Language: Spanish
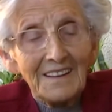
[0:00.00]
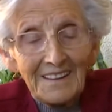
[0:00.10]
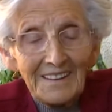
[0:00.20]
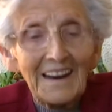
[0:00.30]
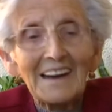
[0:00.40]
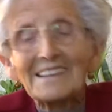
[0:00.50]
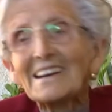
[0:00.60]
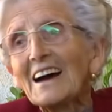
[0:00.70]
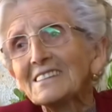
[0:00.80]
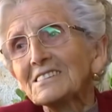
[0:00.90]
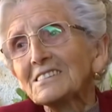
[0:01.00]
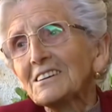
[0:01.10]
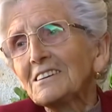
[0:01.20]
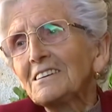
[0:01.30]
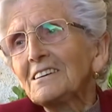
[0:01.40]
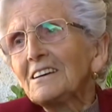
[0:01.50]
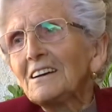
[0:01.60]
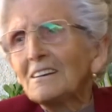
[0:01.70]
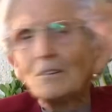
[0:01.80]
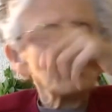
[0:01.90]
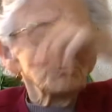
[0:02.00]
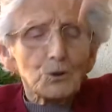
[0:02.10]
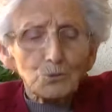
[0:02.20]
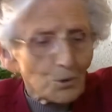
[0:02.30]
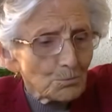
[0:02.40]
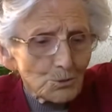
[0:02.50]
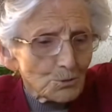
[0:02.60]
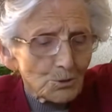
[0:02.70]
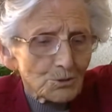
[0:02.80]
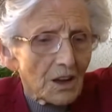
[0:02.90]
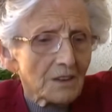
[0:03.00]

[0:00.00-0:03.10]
en Alicante, por todo el mundo está.